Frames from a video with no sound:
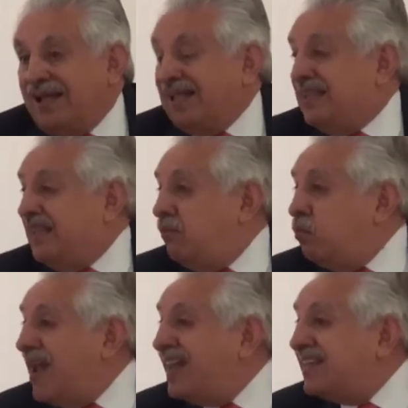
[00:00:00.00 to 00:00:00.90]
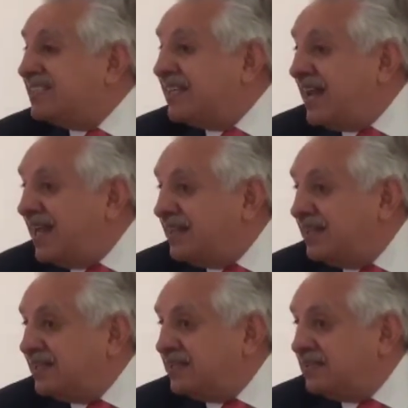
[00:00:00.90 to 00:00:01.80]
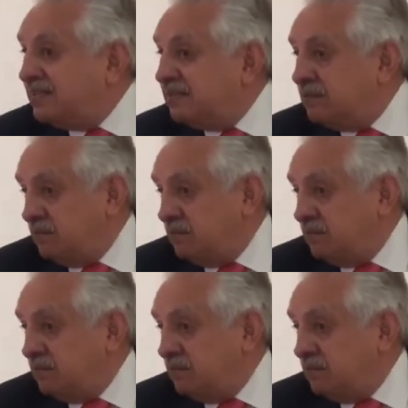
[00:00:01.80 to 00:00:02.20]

En tribunales grandes,